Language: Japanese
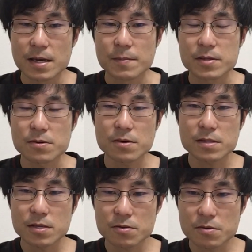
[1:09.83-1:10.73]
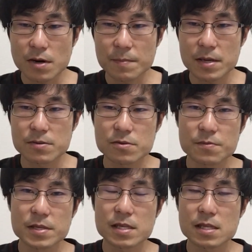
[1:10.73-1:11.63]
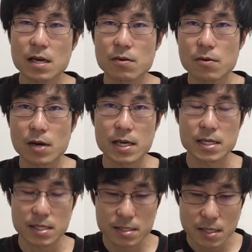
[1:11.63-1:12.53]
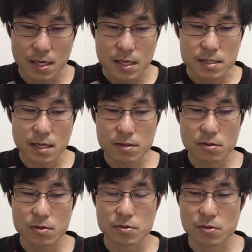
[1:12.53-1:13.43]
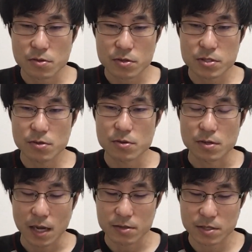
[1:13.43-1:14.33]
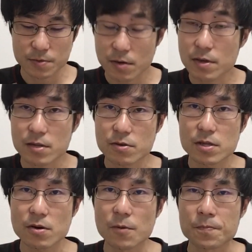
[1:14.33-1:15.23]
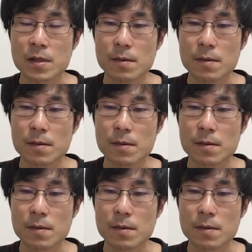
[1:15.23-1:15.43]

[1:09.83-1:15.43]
まあ、そういった情報はあんまり鵜呑みにしない方がいいですちゃんとその年のあの自分が受ける時の,、